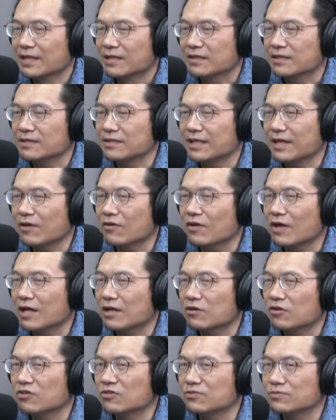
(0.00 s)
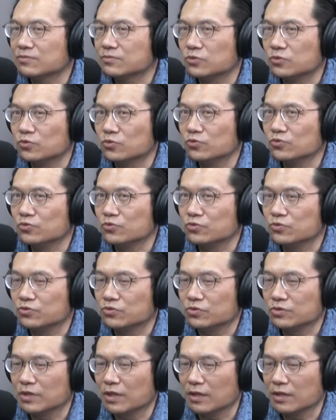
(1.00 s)
去了解讲母
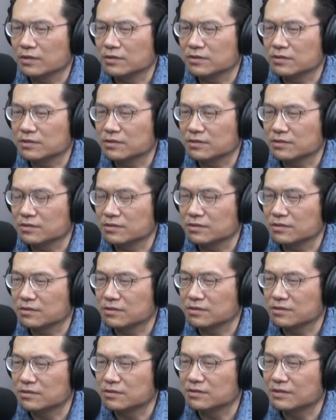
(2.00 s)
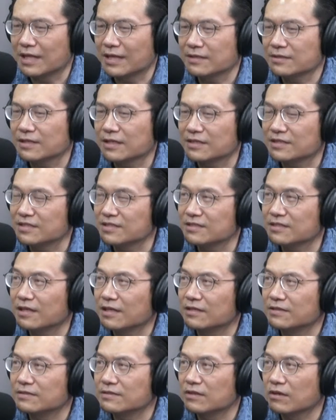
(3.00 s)
语是是是咱的语言。